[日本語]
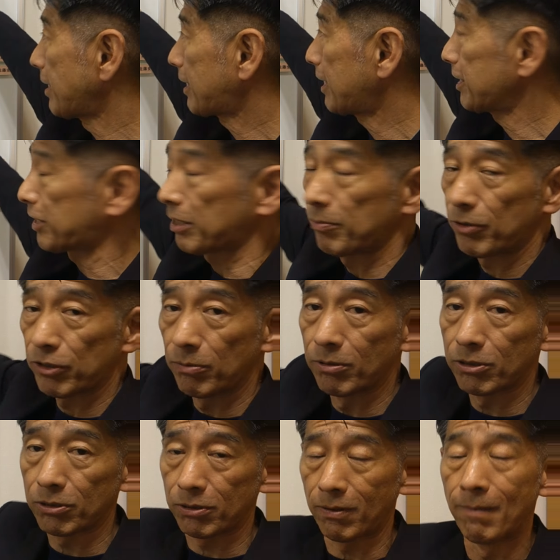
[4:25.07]
ね返す気持ちを持
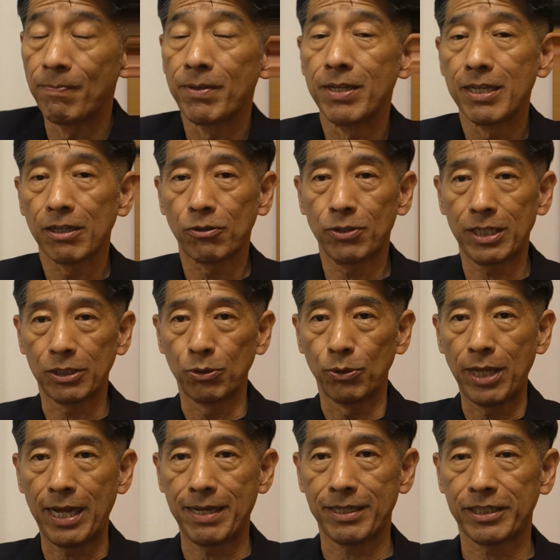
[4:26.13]
つことこれは土
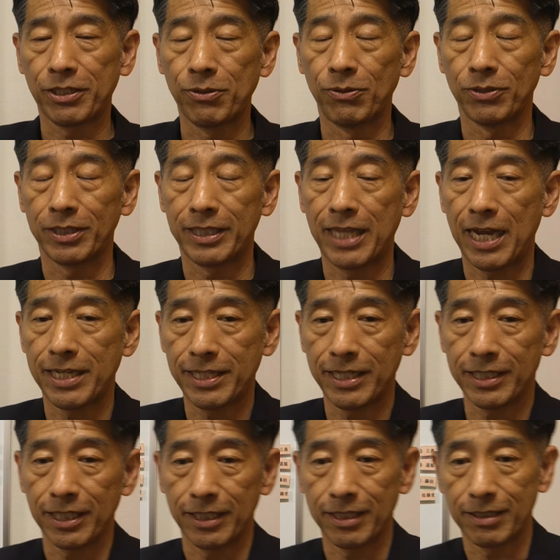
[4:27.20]
台基本大前
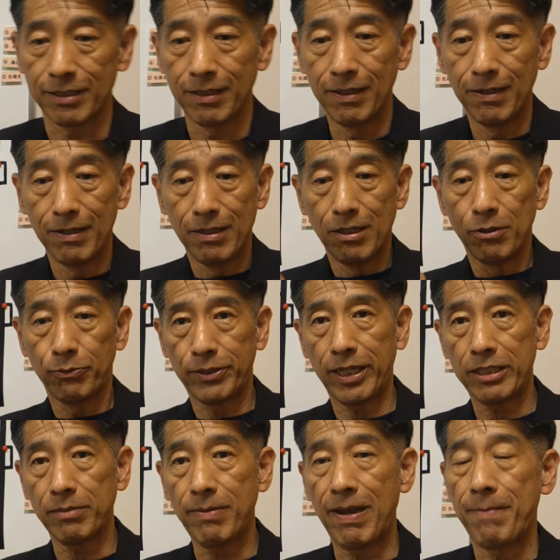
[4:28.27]
提です2
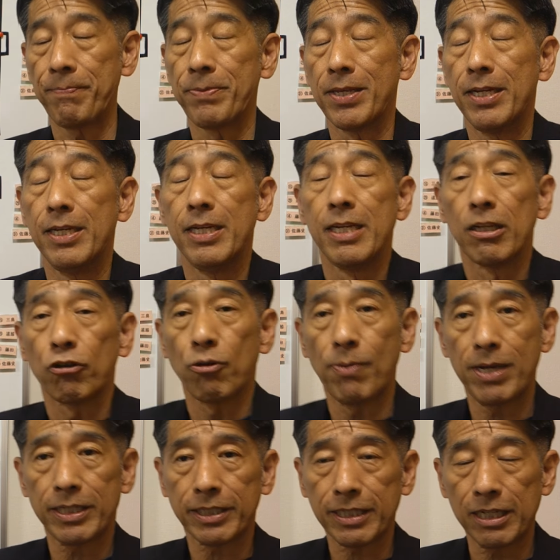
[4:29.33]
つ目小
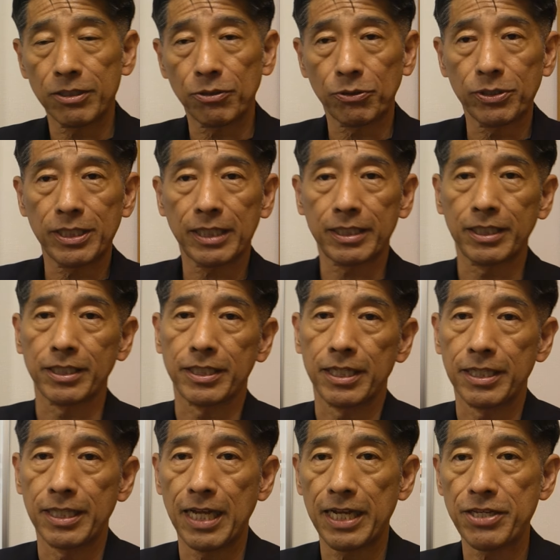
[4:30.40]
林監督になってですね
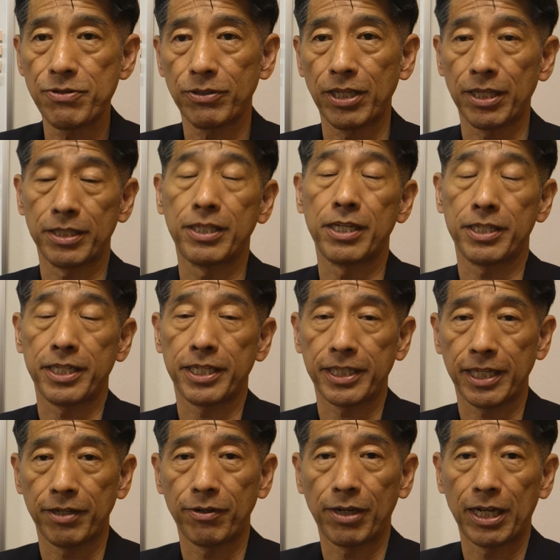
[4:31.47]
何を徹底してき
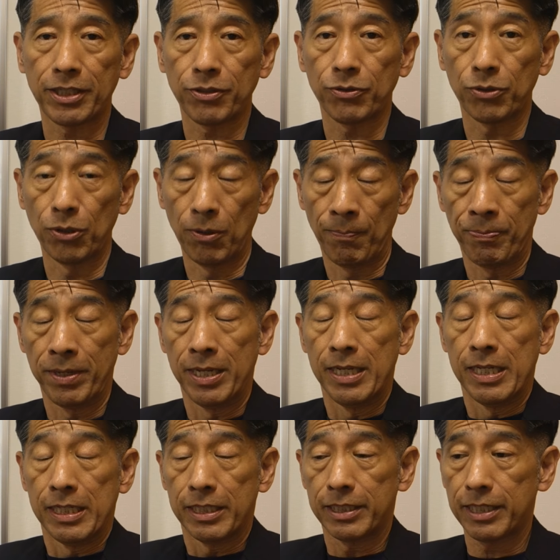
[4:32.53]
ているかというと
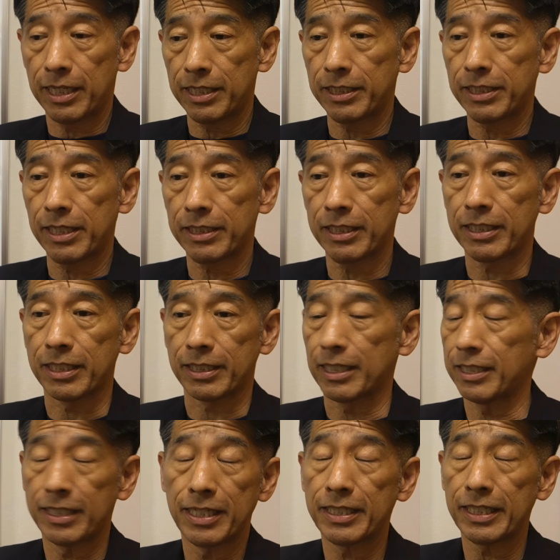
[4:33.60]
前線でですね
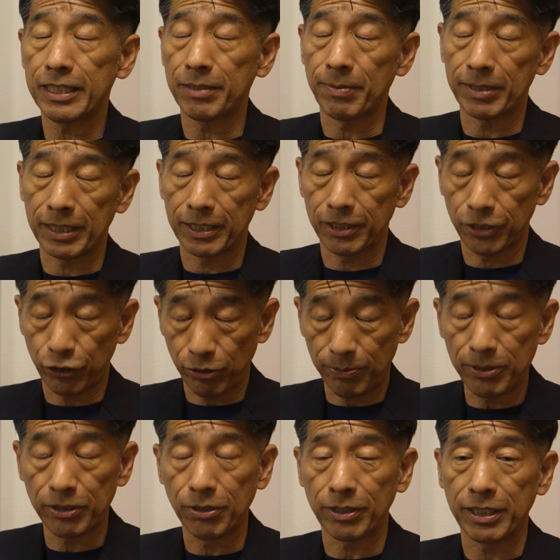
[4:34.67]
前線と言います守備
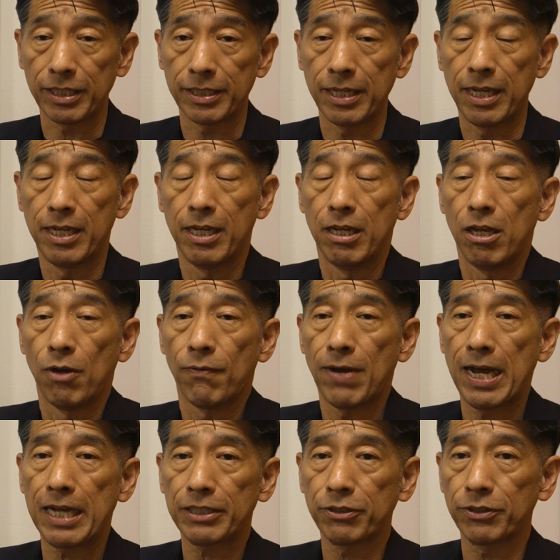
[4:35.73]
の時ですね
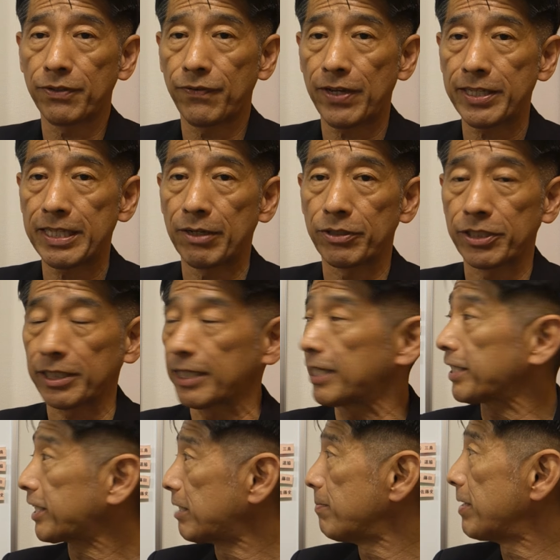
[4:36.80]
ファーストディフェンダーをしっか
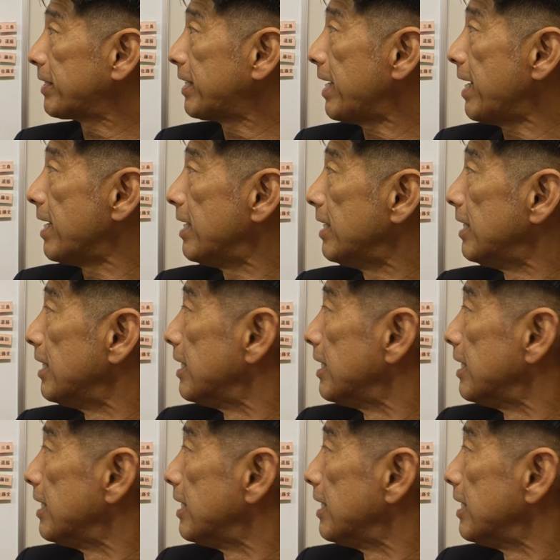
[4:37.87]
り決めて